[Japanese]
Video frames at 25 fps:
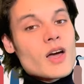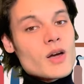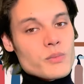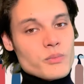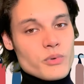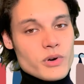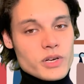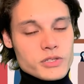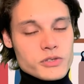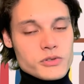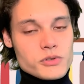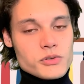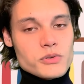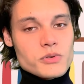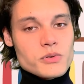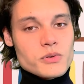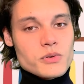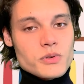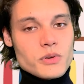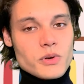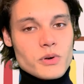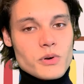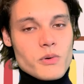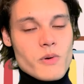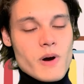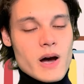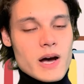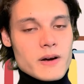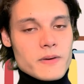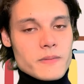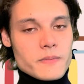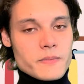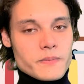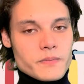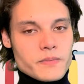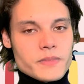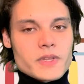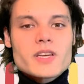pointure は
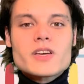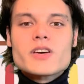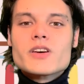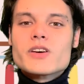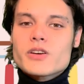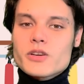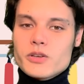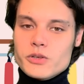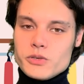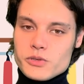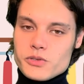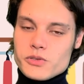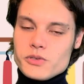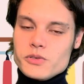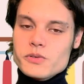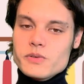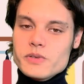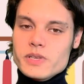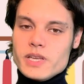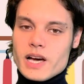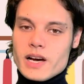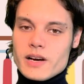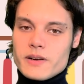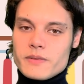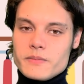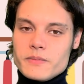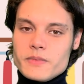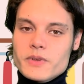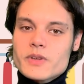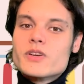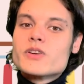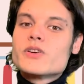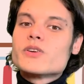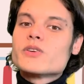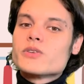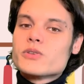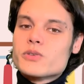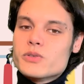靴や
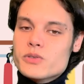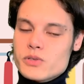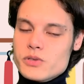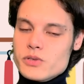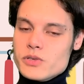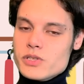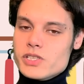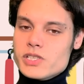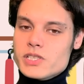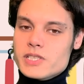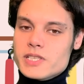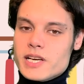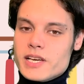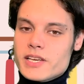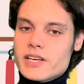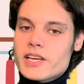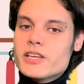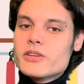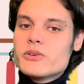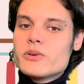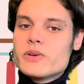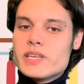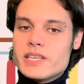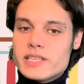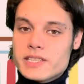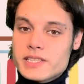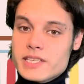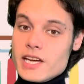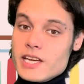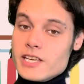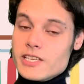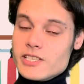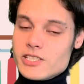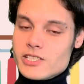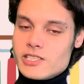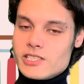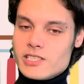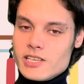靴下などに対
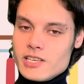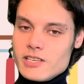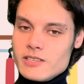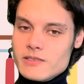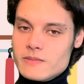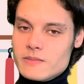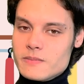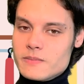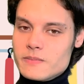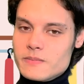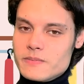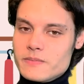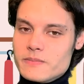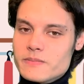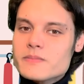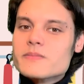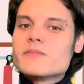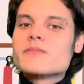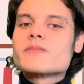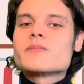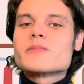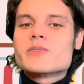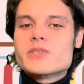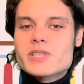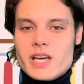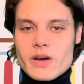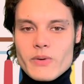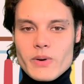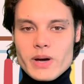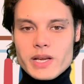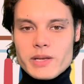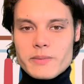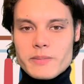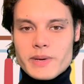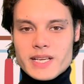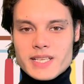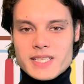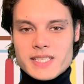して使わ
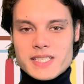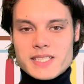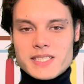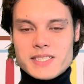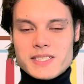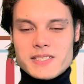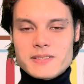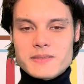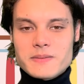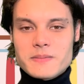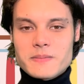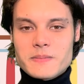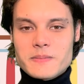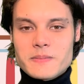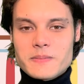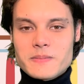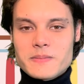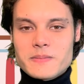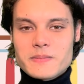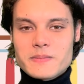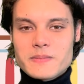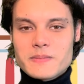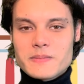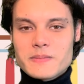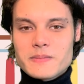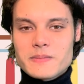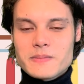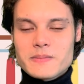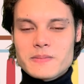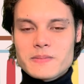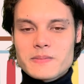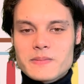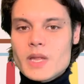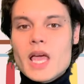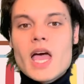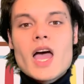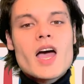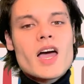れます。
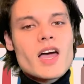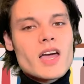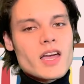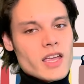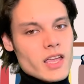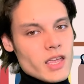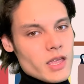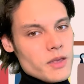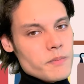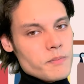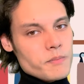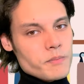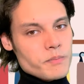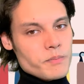一